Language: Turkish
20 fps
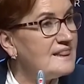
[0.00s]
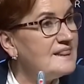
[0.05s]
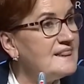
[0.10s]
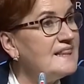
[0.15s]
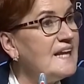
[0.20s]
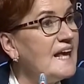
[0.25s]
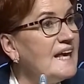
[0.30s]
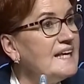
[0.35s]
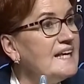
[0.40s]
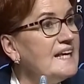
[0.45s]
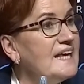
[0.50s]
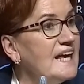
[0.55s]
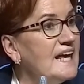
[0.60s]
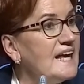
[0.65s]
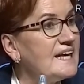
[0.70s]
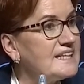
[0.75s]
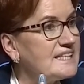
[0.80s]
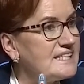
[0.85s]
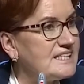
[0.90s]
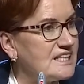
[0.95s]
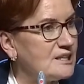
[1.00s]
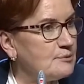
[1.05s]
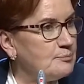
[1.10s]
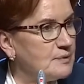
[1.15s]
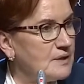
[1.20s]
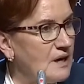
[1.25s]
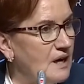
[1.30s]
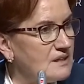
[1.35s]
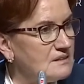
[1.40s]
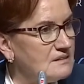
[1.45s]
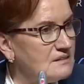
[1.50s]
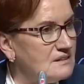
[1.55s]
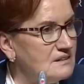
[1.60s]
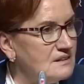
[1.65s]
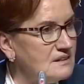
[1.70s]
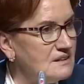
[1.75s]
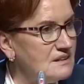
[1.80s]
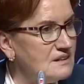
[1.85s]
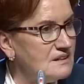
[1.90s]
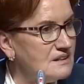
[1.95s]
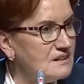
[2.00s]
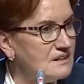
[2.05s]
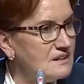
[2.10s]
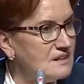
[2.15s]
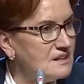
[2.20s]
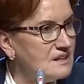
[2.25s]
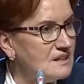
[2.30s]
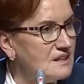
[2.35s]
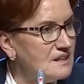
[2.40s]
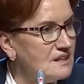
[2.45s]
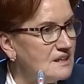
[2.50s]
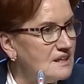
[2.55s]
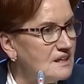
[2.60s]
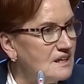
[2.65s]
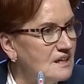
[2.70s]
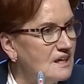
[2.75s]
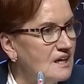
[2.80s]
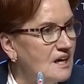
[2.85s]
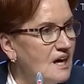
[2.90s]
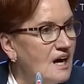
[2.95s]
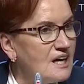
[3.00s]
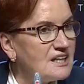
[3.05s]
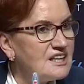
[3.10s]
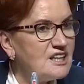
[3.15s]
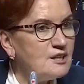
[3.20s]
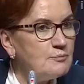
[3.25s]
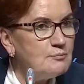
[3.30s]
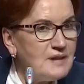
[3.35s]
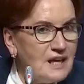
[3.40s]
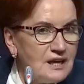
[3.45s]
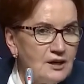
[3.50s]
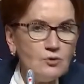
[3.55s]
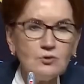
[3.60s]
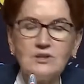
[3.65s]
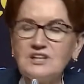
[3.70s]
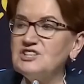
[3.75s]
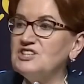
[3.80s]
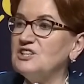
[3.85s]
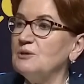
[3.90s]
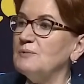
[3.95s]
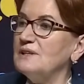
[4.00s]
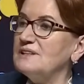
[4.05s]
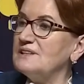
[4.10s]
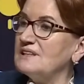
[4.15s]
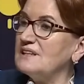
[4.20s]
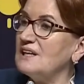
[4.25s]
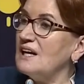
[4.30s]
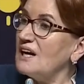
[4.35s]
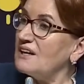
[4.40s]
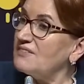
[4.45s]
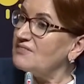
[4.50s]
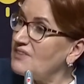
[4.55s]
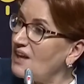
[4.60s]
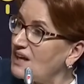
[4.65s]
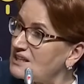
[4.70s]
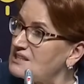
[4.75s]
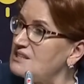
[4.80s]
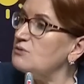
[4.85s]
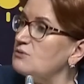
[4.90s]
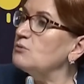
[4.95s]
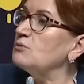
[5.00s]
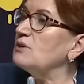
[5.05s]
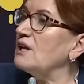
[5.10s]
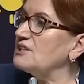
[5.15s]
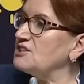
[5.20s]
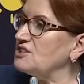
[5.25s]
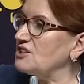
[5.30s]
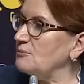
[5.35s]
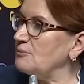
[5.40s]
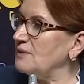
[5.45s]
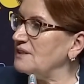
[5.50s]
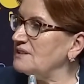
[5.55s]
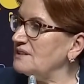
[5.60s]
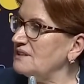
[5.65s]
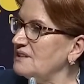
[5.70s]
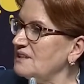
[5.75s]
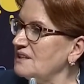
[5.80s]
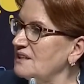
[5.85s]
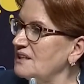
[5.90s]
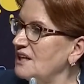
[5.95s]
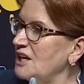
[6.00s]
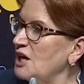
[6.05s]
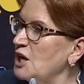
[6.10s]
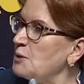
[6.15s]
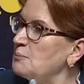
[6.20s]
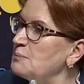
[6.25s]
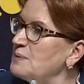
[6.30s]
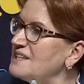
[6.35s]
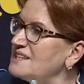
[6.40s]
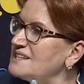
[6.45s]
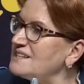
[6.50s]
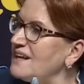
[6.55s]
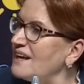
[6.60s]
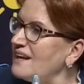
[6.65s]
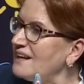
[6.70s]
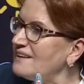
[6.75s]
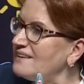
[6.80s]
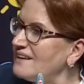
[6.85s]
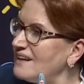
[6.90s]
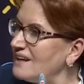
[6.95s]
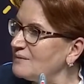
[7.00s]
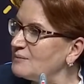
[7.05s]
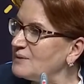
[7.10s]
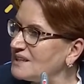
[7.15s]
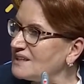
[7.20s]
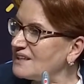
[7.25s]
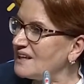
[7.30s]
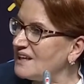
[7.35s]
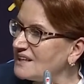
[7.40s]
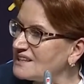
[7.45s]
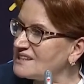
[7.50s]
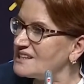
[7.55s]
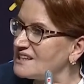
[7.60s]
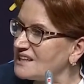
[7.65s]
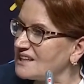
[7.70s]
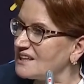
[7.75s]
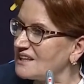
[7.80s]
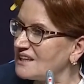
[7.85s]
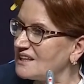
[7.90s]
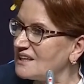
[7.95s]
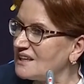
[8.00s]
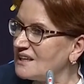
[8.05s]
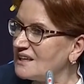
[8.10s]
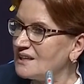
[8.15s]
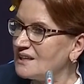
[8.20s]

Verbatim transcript: Neyi eksik bıraktık? Kimlere ulaşamadık? Nasıl ulaşamadık? Biz nerede bir eksik